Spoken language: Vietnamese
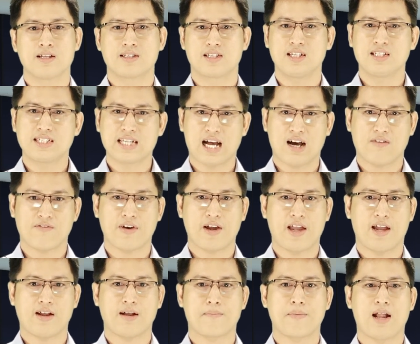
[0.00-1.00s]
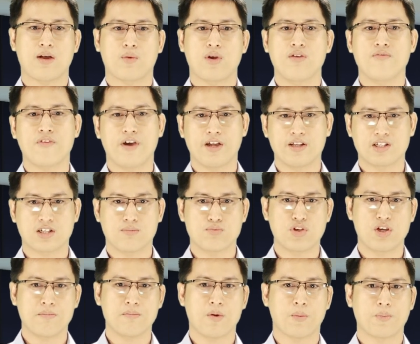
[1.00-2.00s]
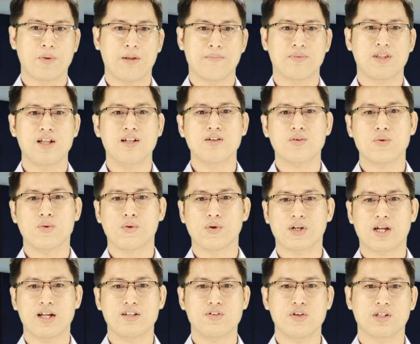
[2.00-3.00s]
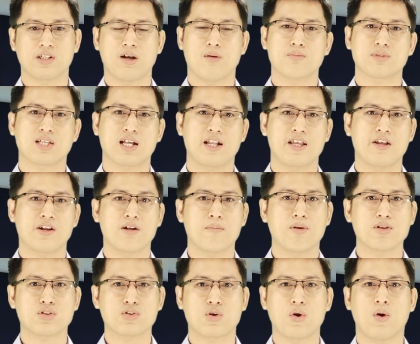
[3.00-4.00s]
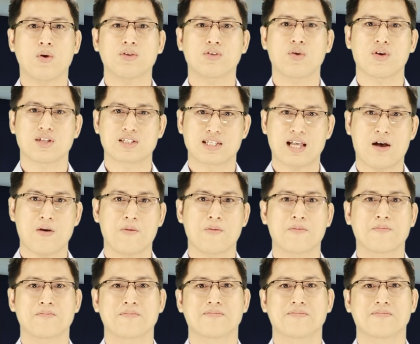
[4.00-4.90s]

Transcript: Xin chào và hẹn gặp lại quý vị trong chuyên mục điểm tin của kênh truyền thông Sa Đê Diên Bosco tuần sau.